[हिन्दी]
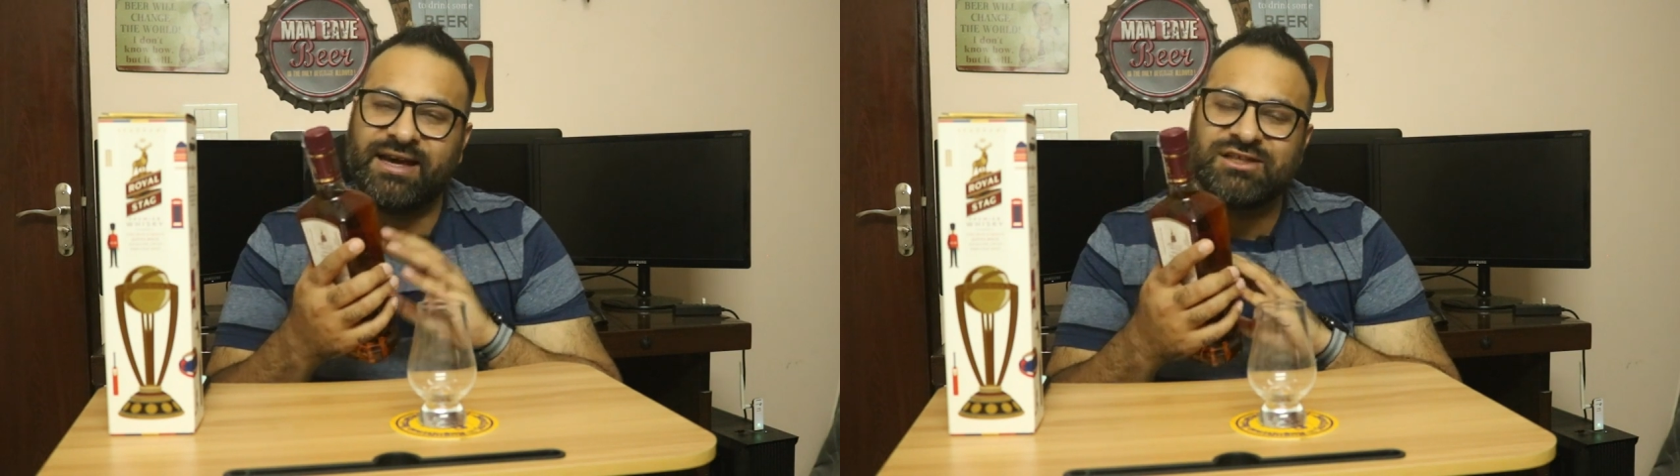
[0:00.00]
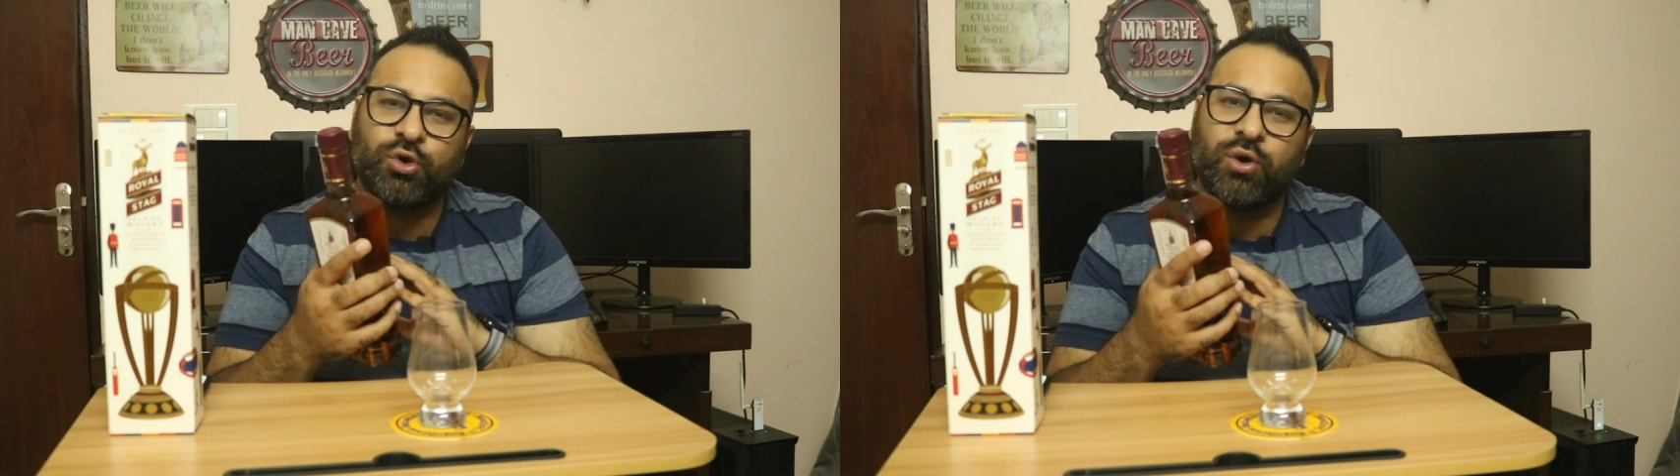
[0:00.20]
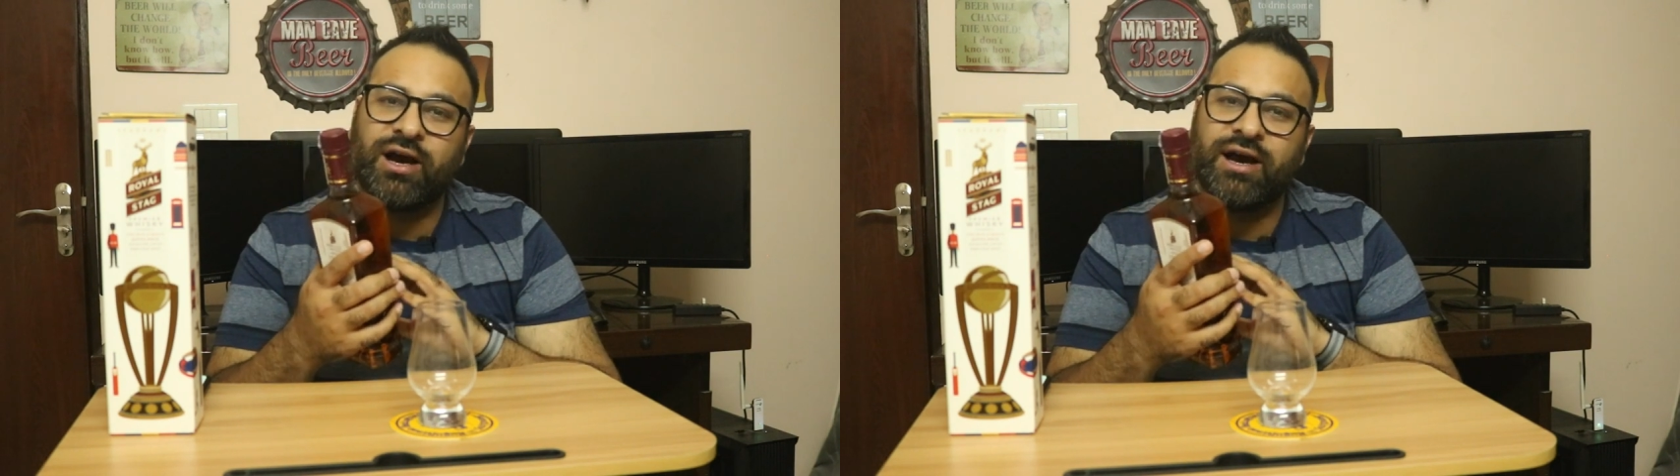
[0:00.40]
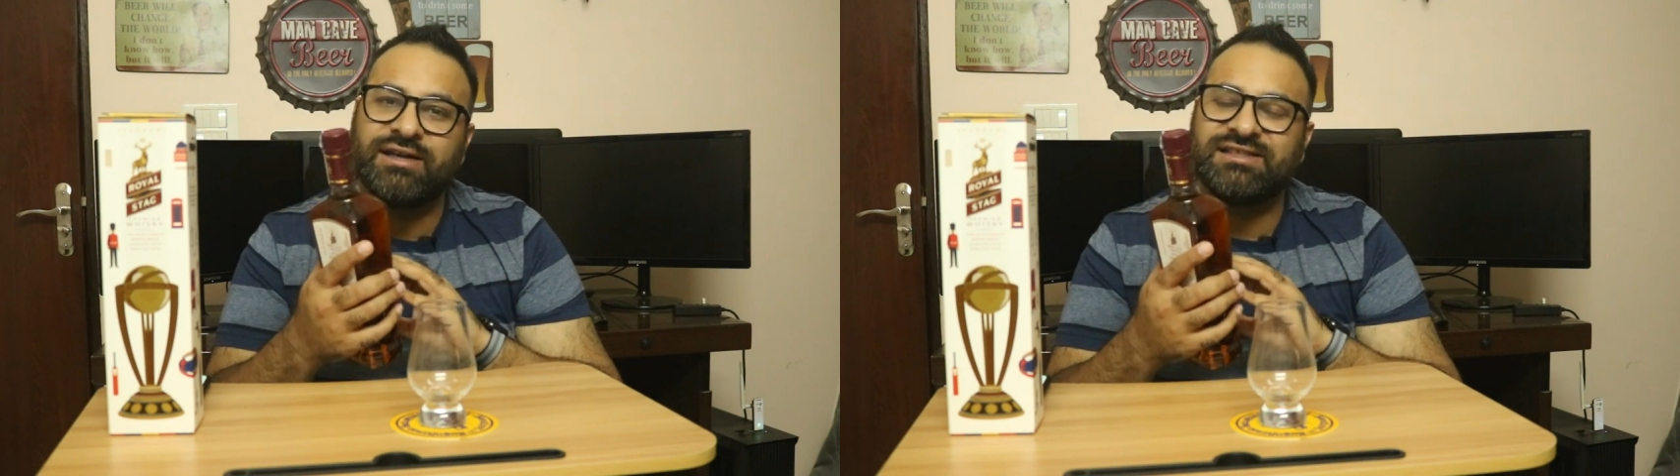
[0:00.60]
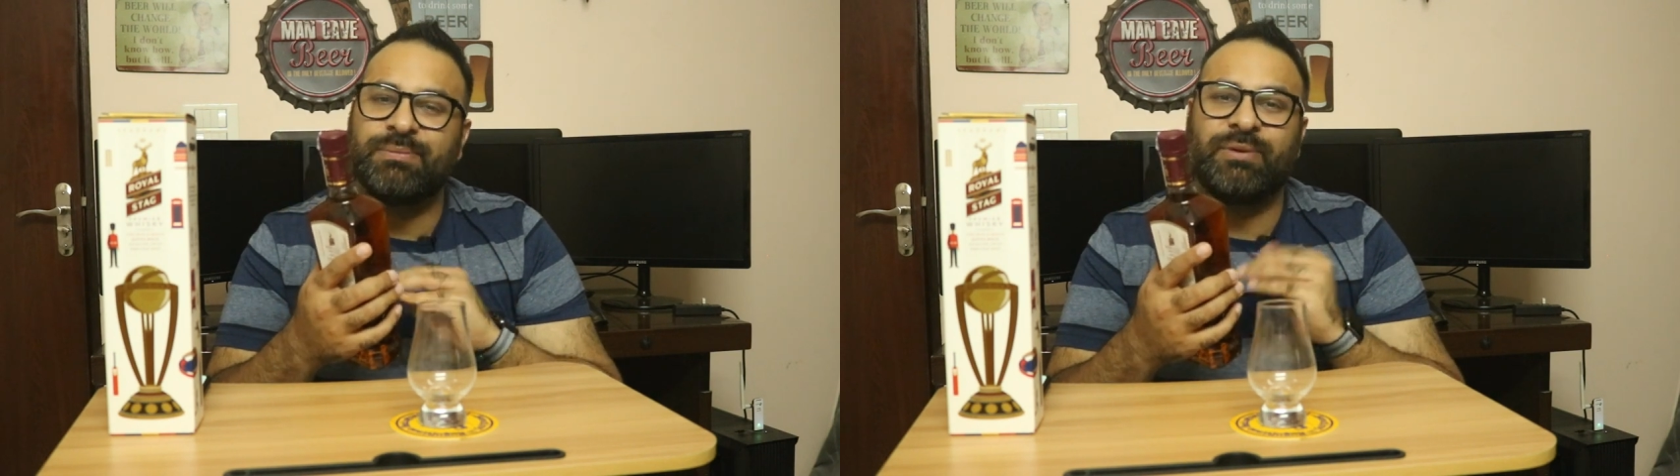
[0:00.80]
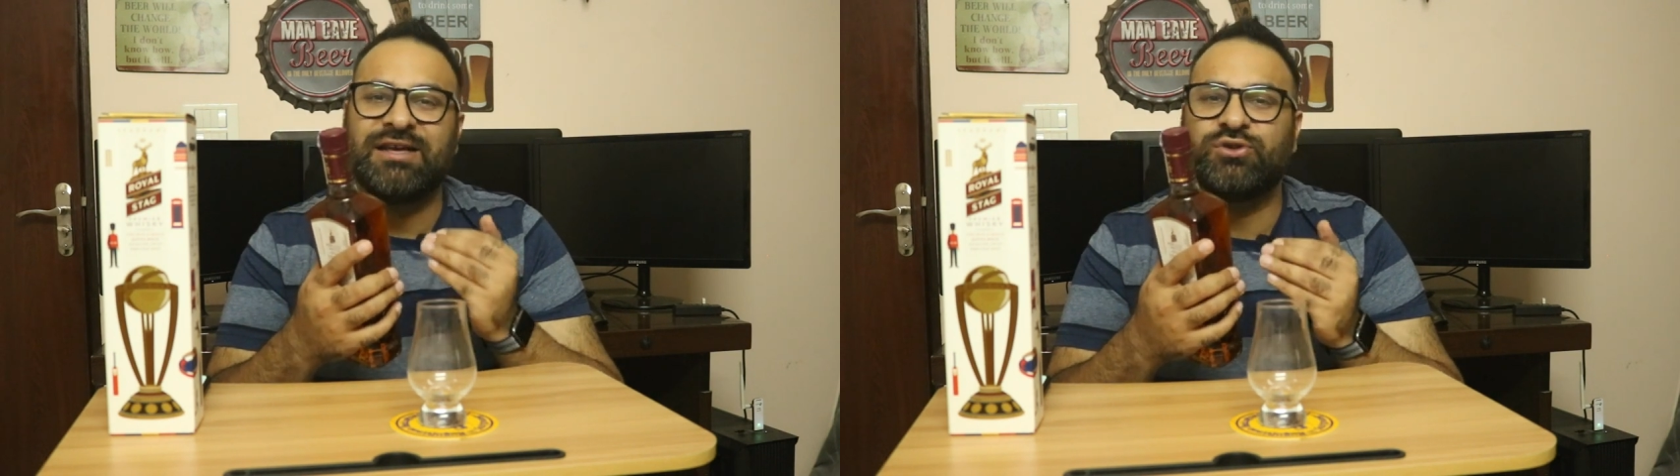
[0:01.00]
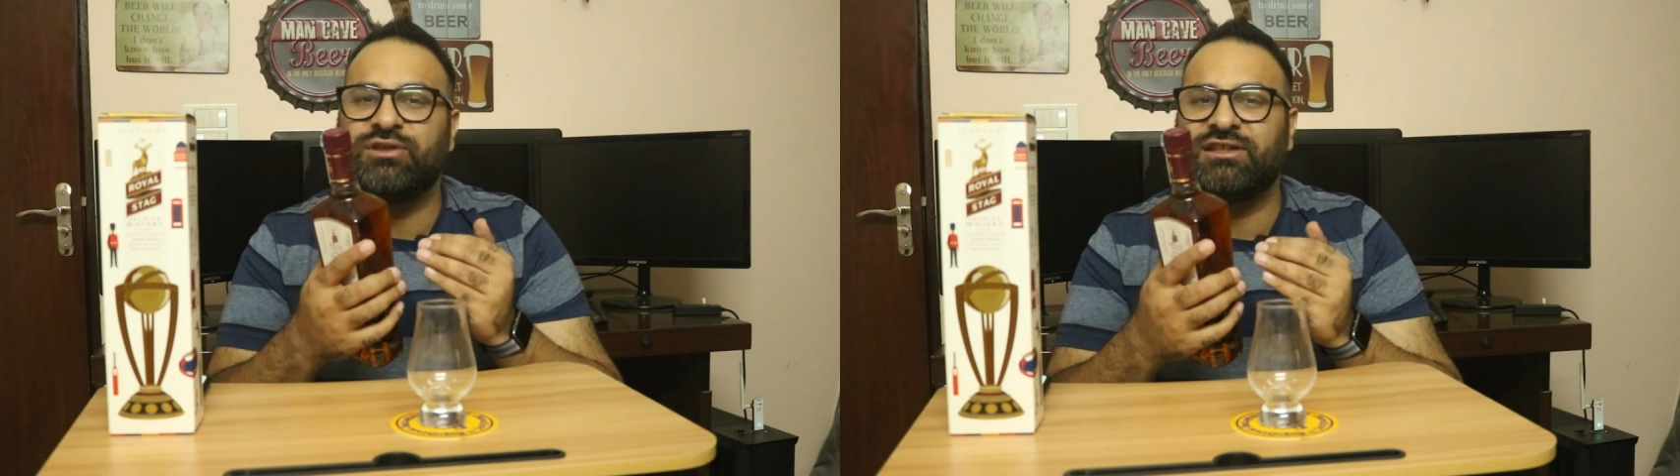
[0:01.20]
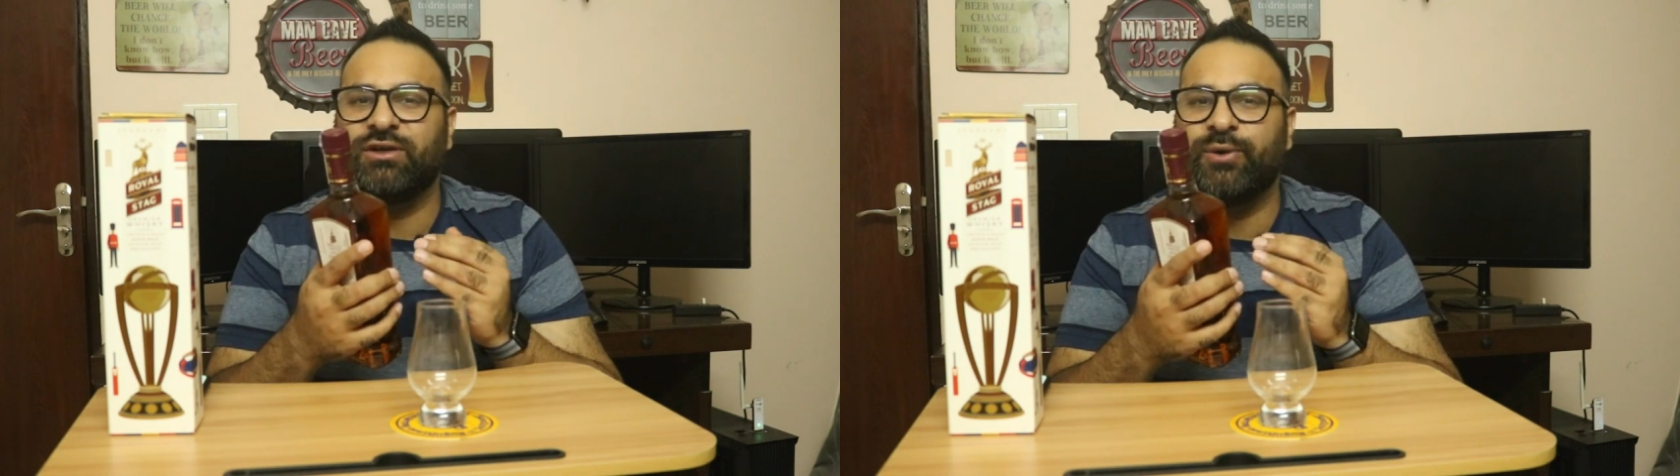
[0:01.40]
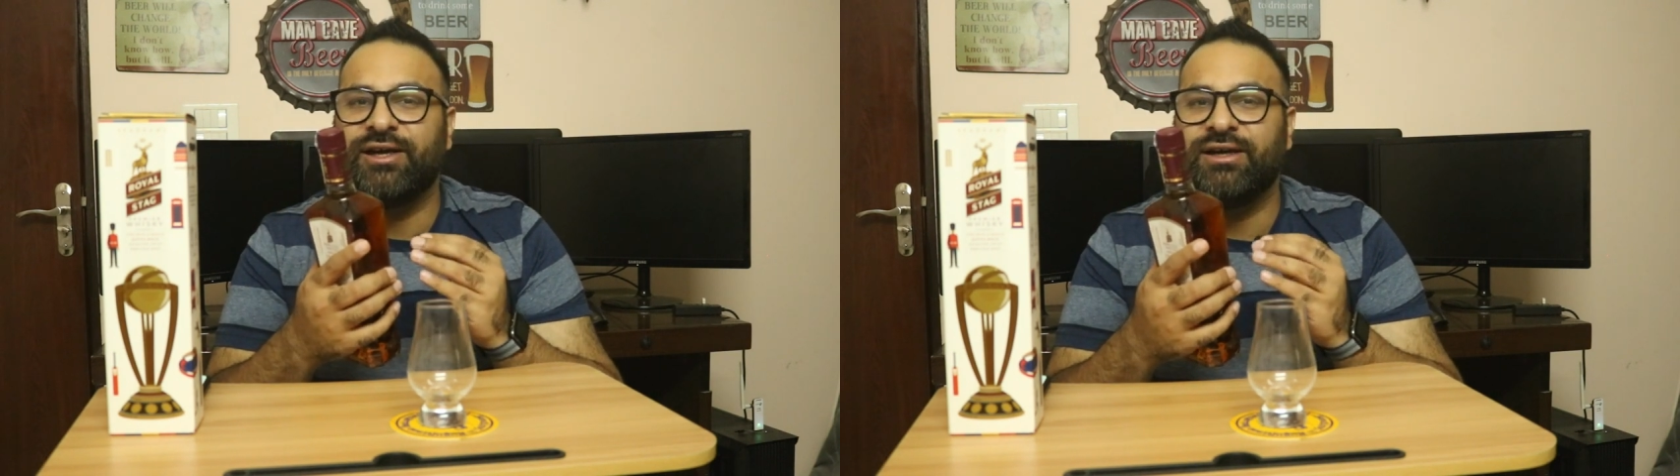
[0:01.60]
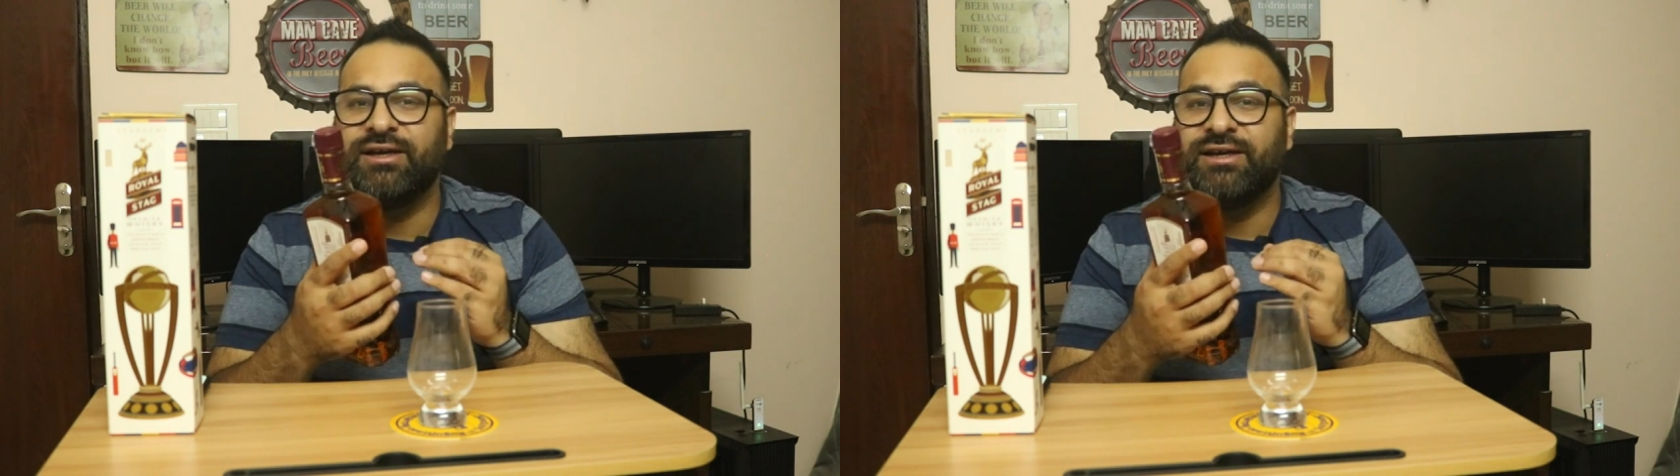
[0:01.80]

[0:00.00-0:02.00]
गेस होगा इसके प्राइस को देखते हुए